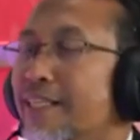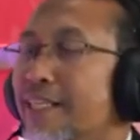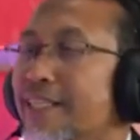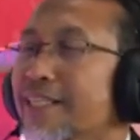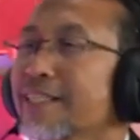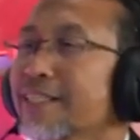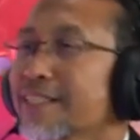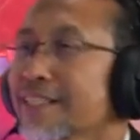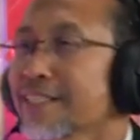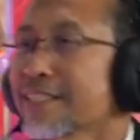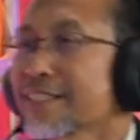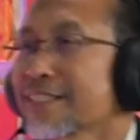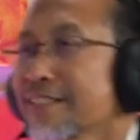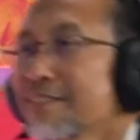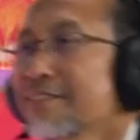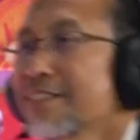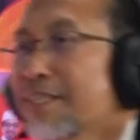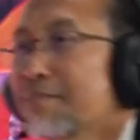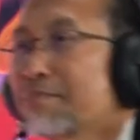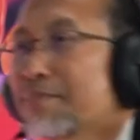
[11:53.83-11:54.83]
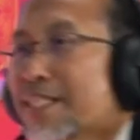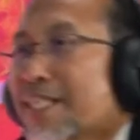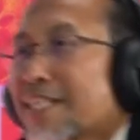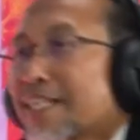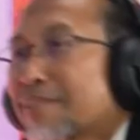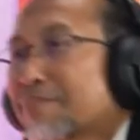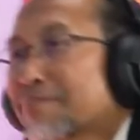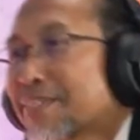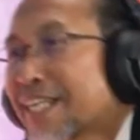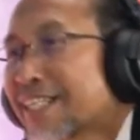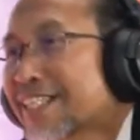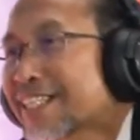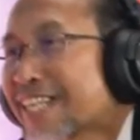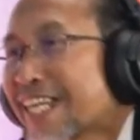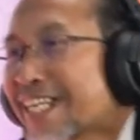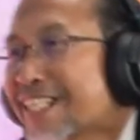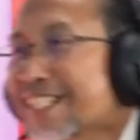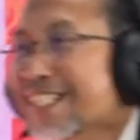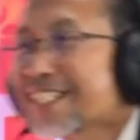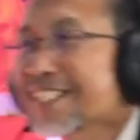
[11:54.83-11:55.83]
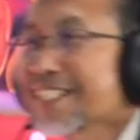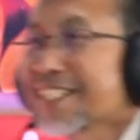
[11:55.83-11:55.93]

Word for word: Dan ya. kita sudah menanamkan kader